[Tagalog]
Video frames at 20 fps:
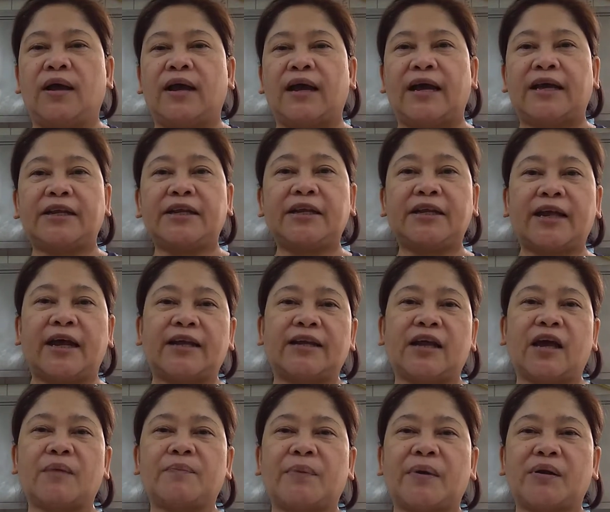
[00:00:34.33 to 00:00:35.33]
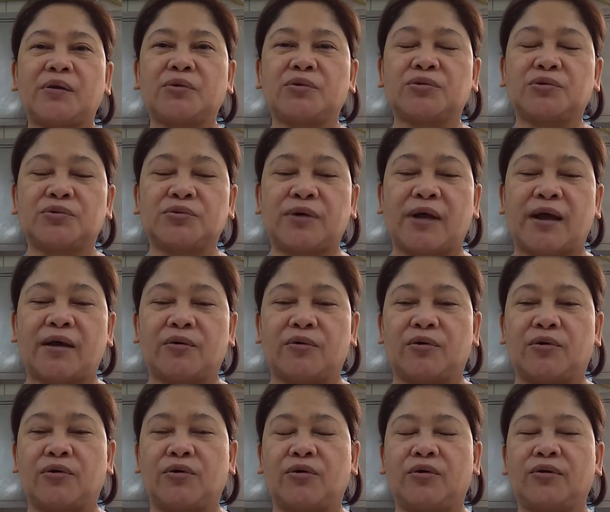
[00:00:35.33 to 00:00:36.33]
Kanina, nakapagluto na
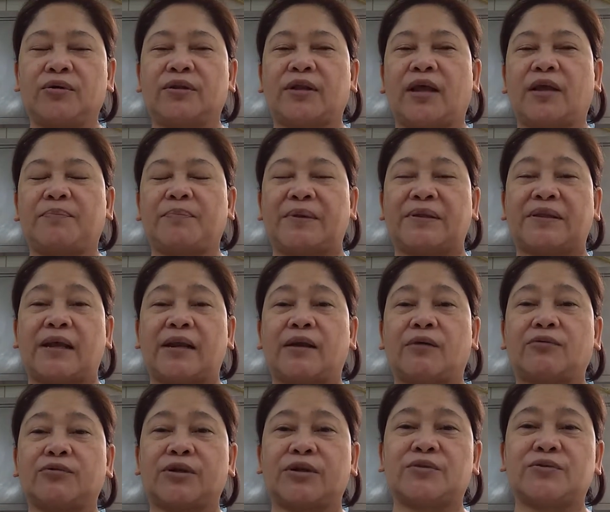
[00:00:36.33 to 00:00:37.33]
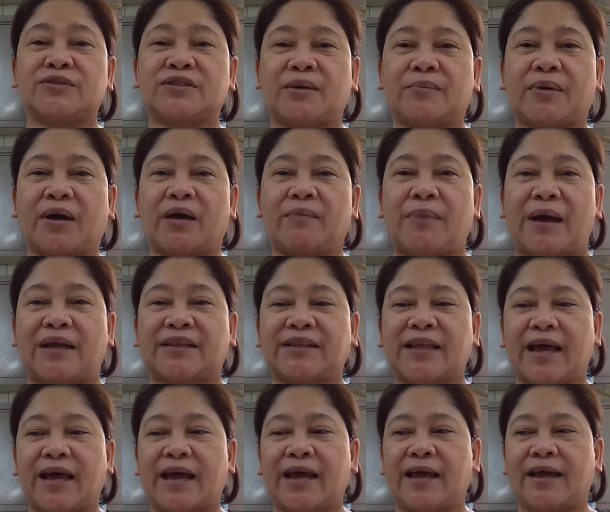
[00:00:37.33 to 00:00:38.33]
ako, naipadala ko na dun sa mga
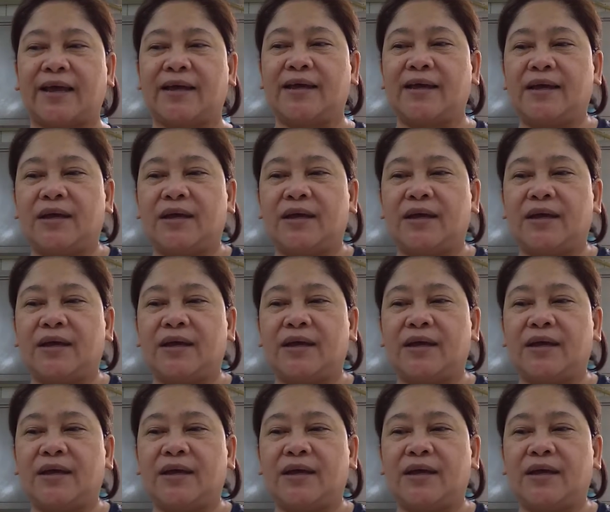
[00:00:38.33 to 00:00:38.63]
bata.